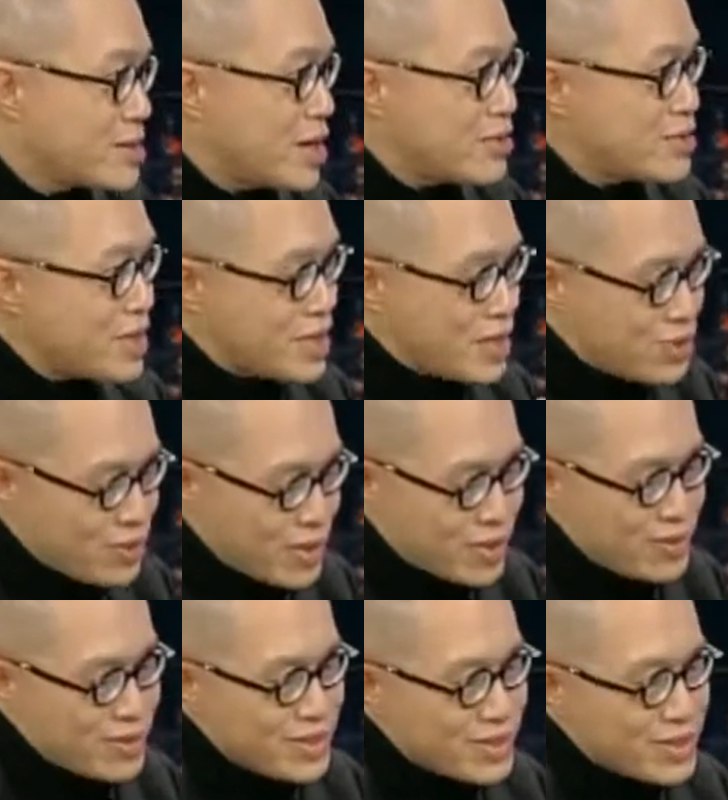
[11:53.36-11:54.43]
然后这些水
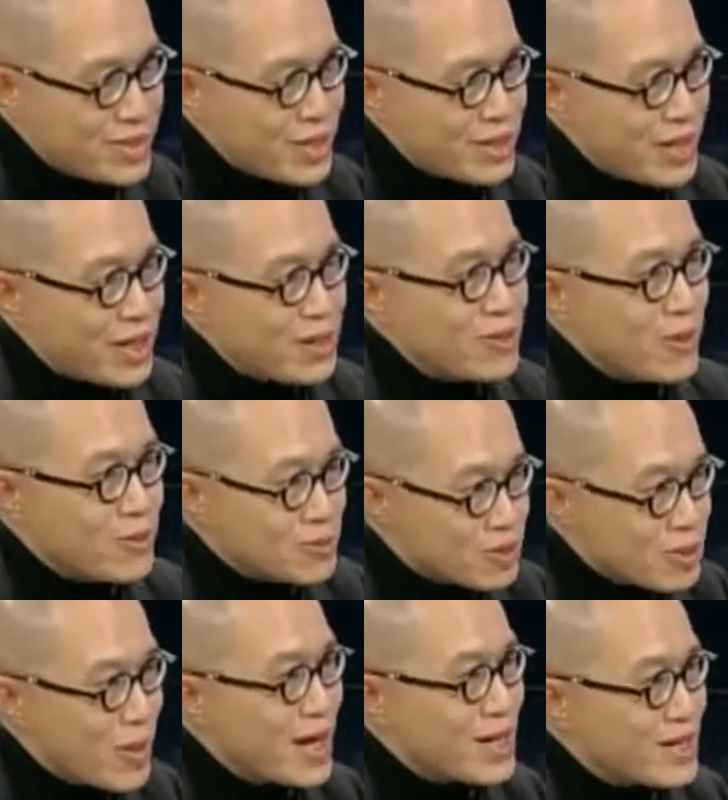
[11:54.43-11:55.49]
公司呢也垄
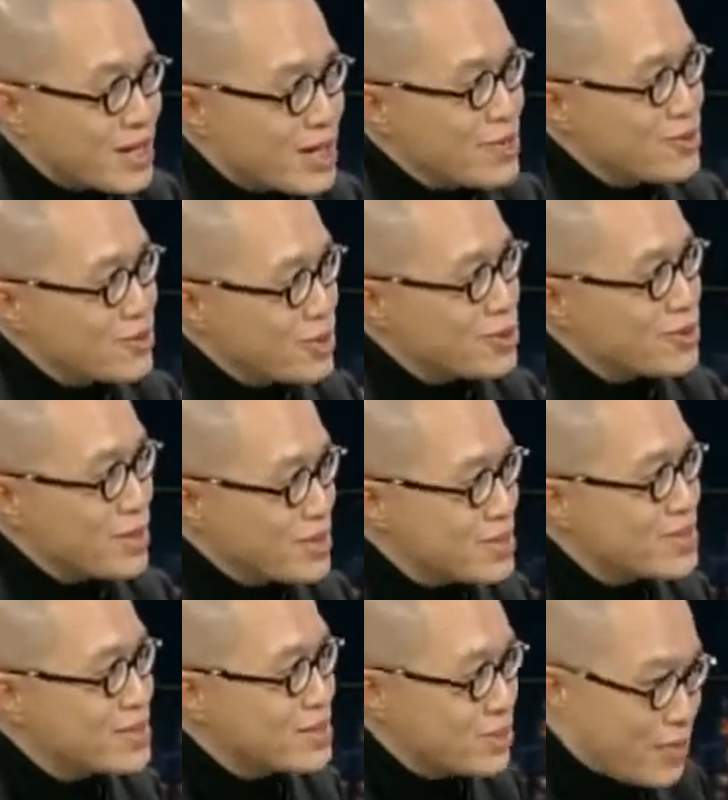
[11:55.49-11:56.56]
断了很多水
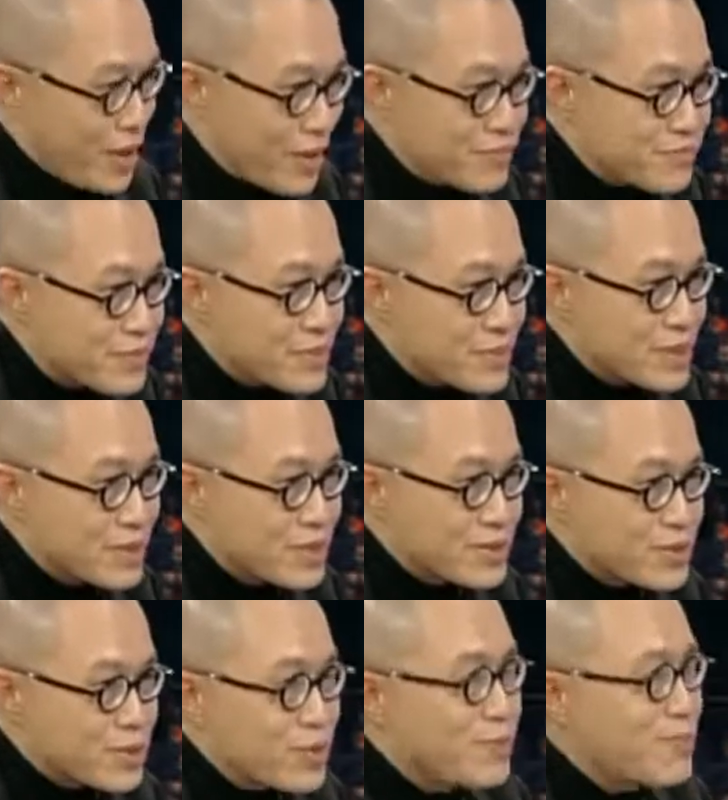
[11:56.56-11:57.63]
资源，
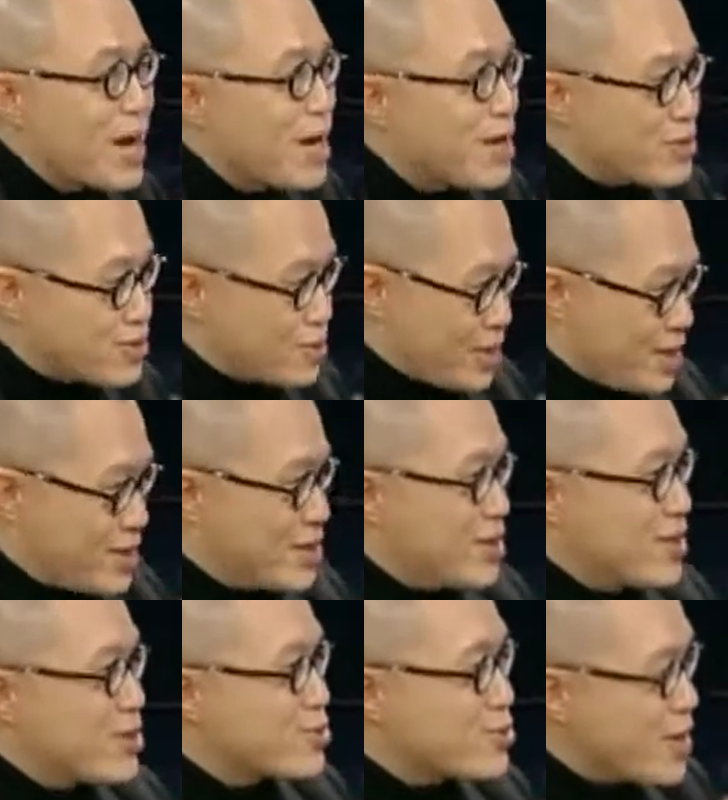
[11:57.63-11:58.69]
去卖水。
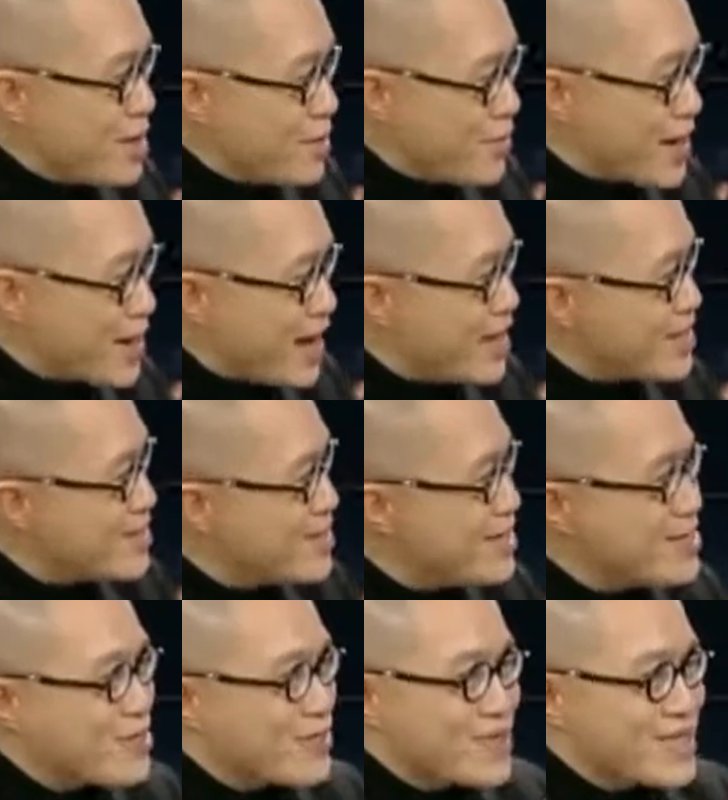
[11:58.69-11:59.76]
水本来是
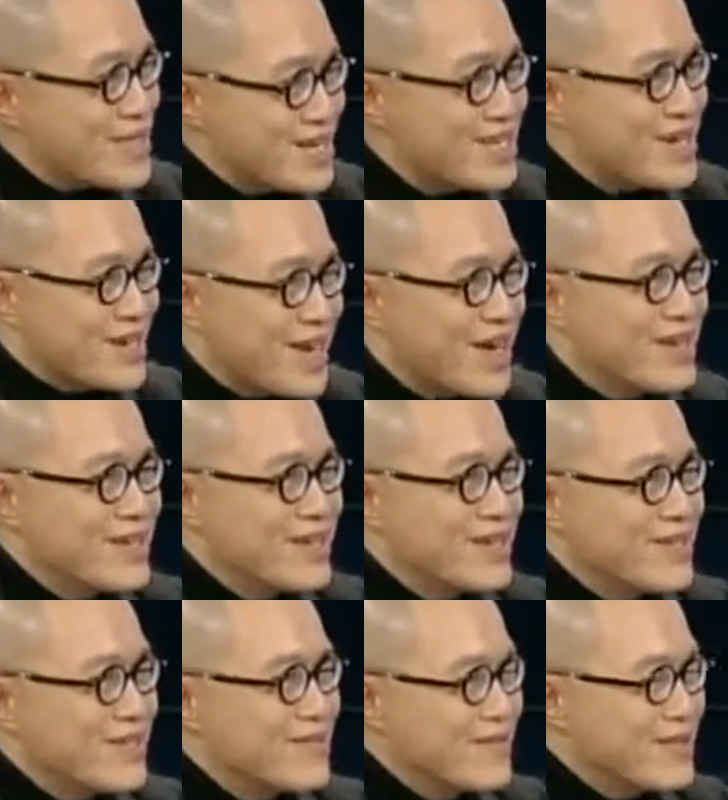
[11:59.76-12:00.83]
一种，你想想看，
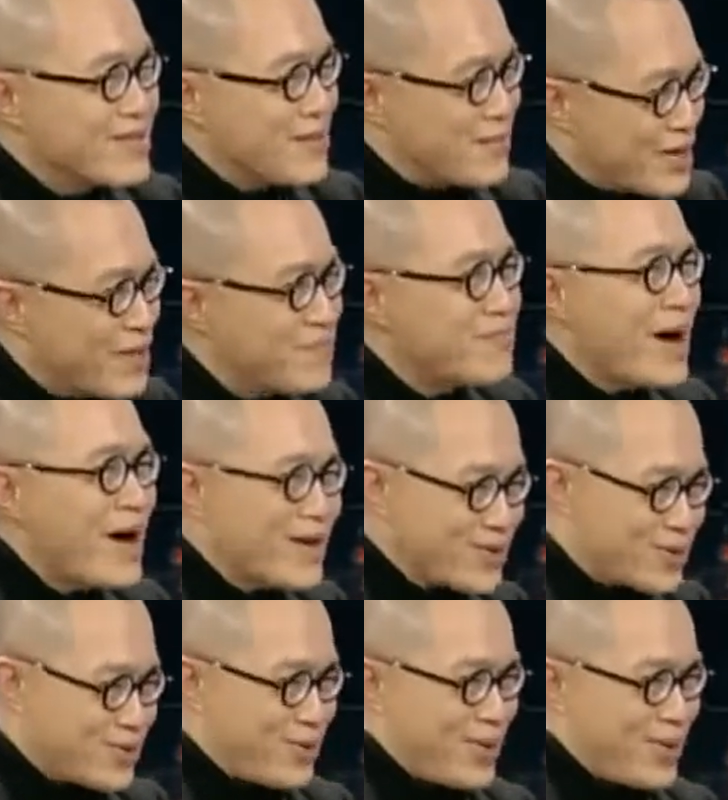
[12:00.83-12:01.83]
你怎么能卖